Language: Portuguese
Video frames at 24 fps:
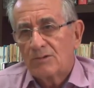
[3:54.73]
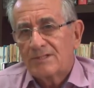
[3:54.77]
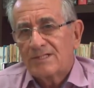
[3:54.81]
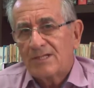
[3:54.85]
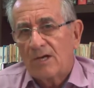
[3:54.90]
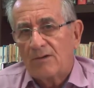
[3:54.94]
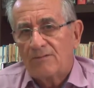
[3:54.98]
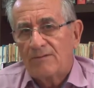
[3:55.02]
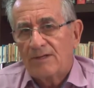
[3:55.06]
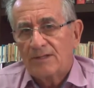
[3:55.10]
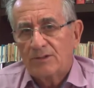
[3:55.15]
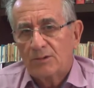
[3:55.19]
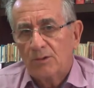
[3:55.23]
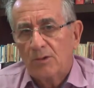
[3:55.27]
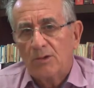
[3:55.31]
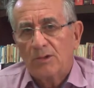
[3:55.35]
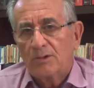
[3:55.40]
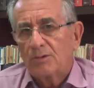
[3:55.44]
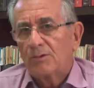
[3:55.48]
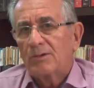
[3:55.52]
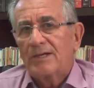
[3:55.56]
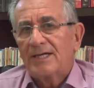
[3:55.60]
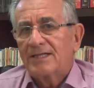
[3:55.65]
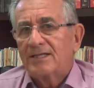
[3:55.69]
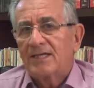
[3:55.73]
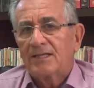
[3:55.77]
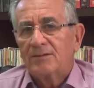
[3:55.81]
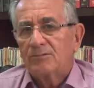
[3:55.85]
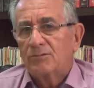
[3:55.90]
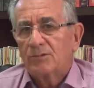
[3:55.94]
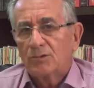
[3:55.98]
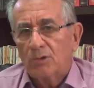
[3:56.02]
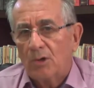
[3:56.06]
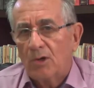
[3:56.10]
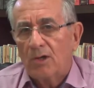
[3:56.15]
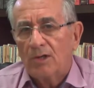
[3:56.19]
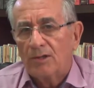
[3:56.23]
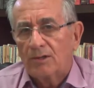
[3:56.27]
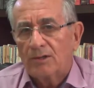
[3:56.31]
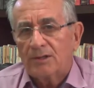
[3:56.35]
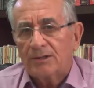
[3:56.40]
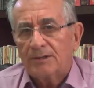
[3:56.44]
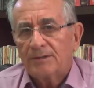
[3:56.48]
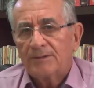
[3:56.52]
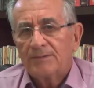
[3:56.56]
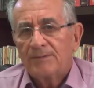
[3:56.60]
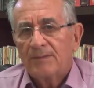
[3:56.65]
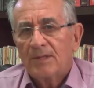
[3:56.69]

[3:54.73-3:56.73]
o salvador, o redentor,